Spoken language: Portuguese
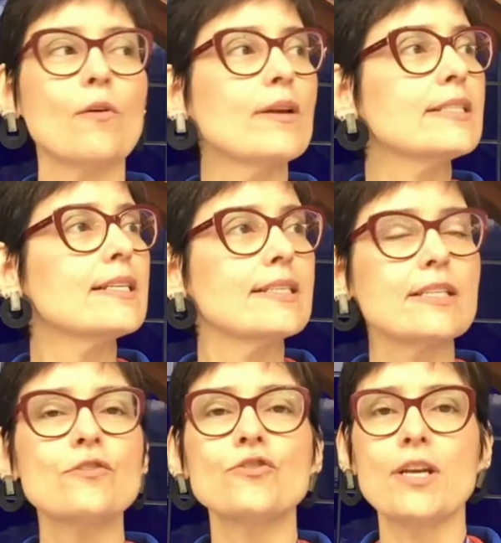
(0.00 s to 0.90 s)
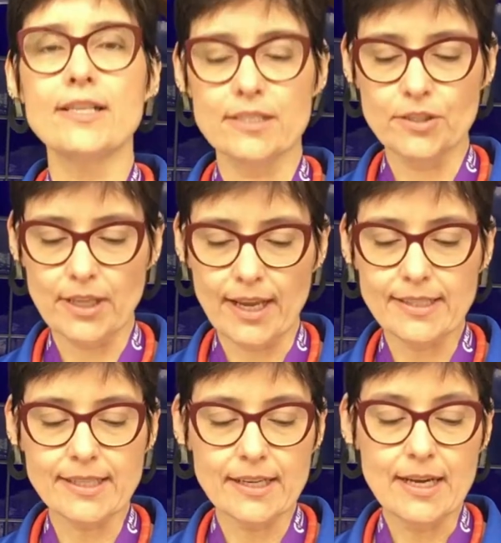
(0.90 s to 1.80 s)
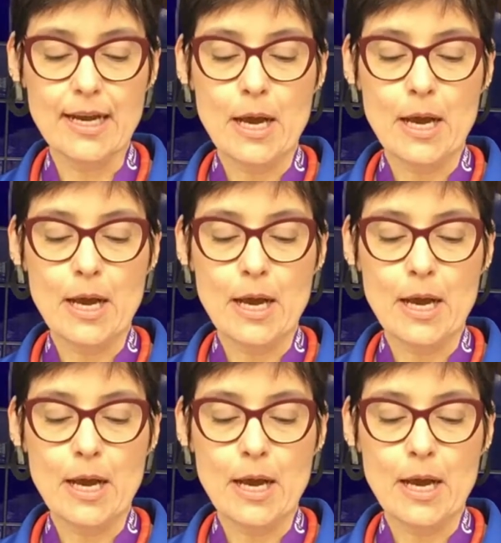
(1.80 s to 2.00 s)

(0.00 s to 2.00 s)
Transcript: o exercício de resistência,